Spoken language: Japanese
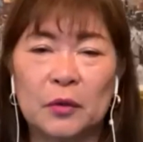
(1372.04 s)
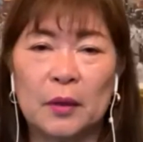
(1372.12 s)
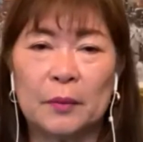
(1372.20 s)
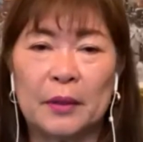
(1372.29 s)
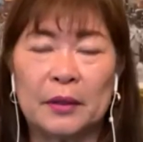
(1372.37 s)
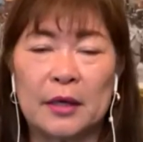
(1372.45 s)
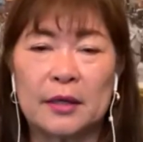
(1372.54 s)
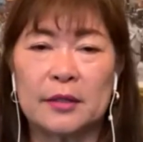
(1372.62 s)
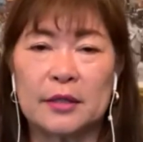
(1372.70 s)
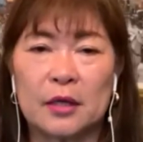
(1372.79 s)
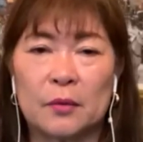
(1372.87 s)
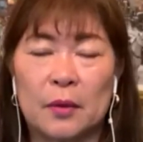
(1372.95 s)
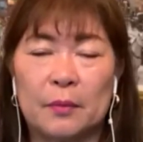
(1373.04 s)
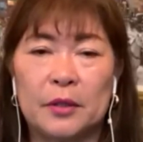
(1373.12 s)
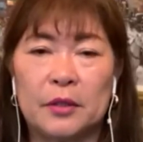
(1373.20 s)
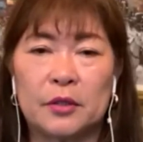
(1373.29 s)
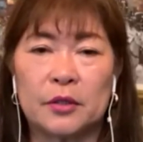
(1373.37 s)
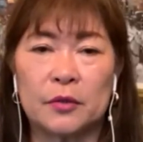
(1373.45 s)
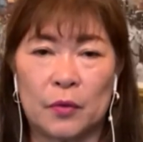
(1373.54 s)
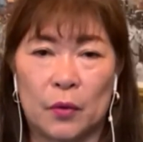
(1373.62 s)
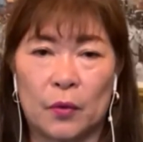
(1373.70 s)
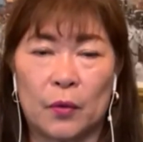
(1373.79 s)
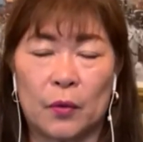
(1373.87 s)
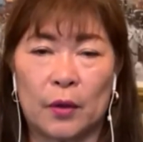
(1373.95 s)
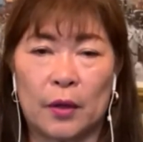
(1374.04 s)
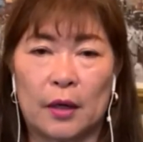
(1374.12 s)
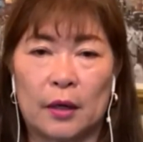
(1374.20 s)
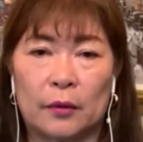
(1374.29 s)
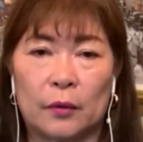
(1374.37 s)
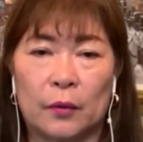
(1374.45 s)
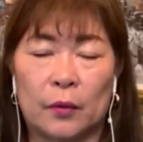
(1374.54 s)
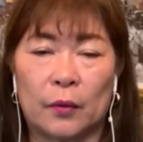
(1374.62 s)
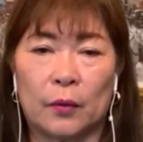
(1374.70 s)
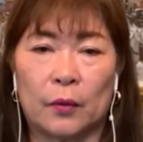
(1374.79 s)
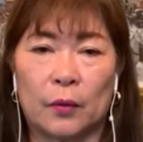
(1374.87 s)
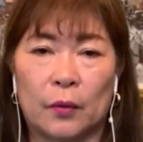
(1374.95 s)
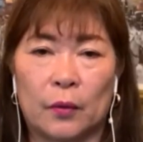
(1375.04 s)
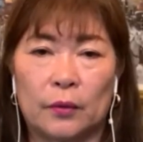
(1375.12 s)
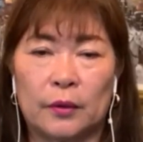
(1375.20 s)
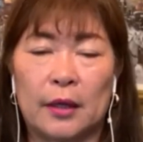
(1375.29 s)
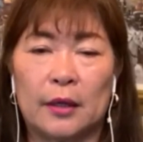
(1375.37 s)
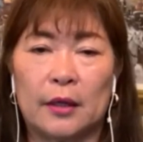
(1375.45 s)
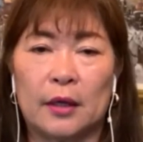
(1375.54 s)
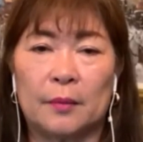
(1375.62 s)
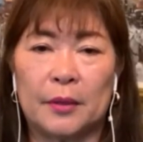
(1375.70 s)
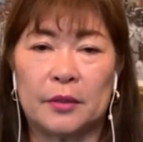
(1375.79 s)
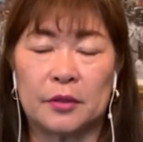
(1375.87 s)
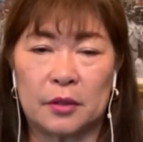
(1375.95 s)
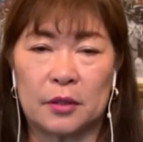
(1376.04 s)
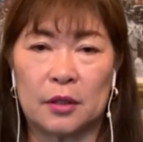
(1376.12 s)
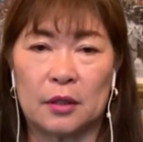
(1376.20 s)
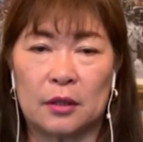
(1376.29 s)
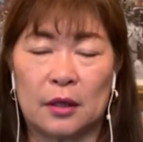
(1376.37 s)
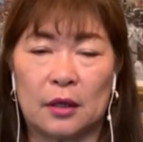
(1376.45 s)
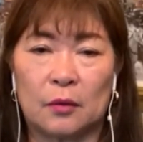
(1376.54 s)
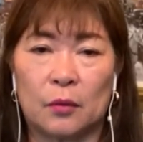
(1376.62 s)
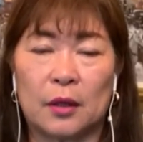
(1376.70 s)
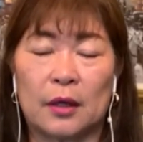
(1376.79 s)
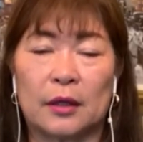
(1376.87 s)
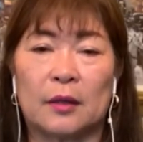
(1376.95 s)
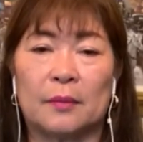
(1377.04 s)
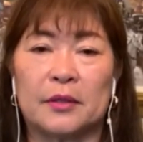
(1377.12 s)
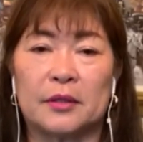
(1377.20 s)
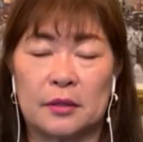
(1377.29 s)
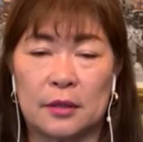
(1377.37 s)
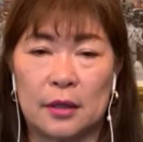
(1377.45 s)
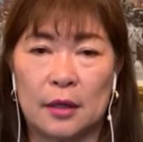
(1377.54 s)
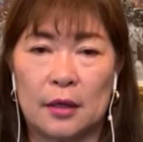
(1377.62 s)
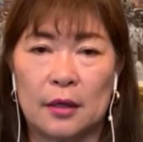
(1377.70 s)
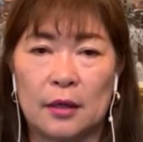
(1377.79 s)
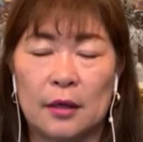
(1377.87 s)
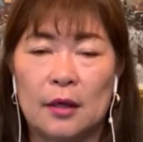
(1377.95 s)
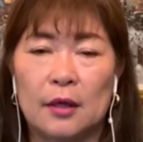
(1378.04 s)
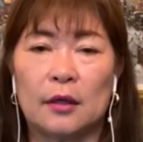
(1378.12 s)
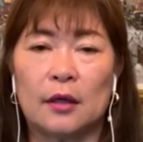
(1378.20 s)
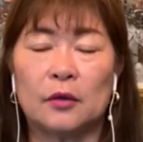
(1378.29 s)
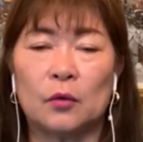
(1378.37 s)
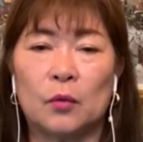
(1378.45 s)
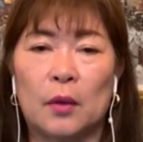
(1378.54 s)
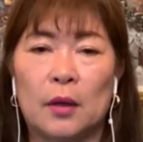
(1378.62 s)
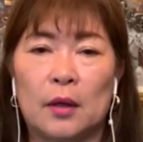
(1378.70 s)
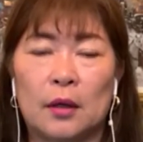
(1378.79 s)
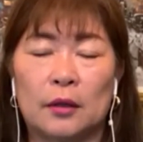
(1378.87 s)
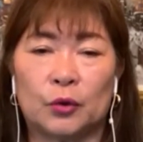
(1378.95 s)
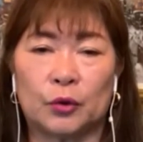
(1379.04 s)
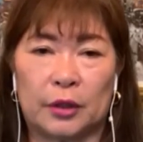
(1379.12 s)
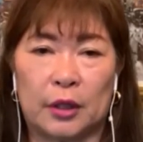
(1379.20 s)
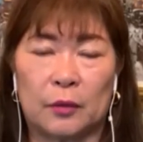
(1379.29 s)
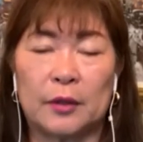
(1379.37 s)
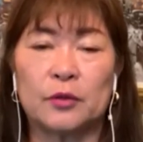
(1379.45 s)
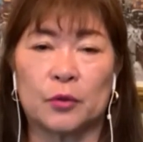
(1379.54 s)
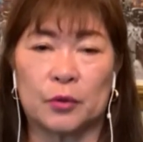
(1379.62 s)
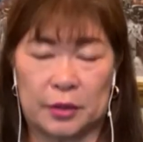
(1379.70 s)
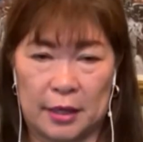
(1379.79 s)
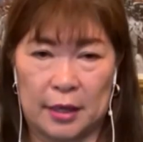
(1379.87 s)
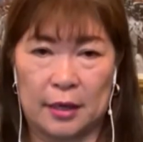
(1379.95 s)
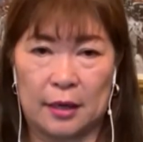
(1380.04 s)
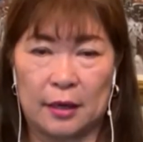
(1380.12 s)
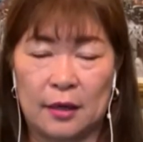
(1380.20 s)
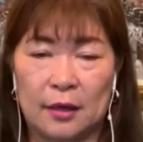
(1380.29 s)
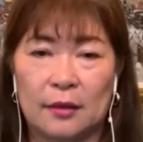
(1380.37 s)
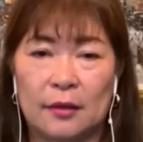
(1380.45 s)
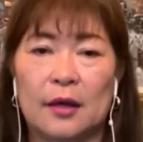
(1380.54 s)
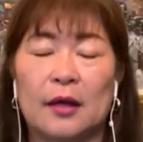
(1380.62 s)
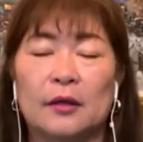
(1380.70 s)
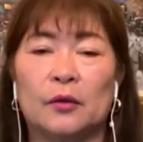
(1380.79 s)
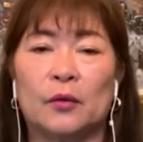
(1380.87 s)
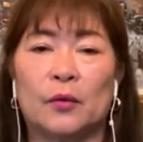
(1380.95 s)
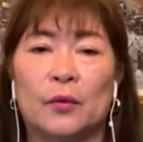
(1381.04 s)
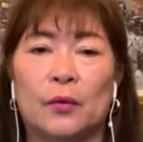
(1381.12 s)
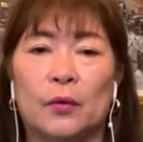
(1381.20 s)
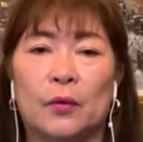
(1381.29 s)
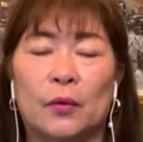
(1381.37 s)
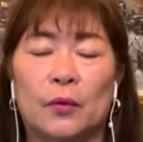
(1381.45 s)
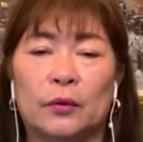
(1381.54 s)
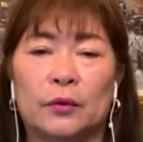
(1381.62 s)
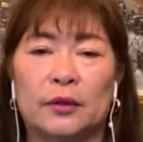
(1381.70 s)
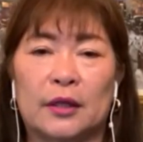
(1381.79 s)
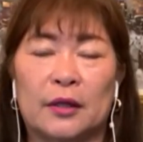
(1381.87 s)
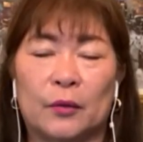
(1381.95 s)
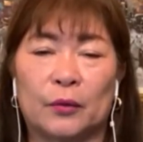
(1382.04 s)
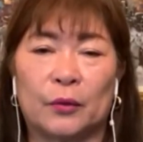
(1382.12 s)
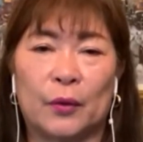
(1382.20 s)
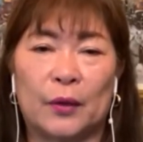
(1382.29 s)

はまあ男性は3つの、あの年齢別に分けてますね。であとは女性は女性。であと先ほどお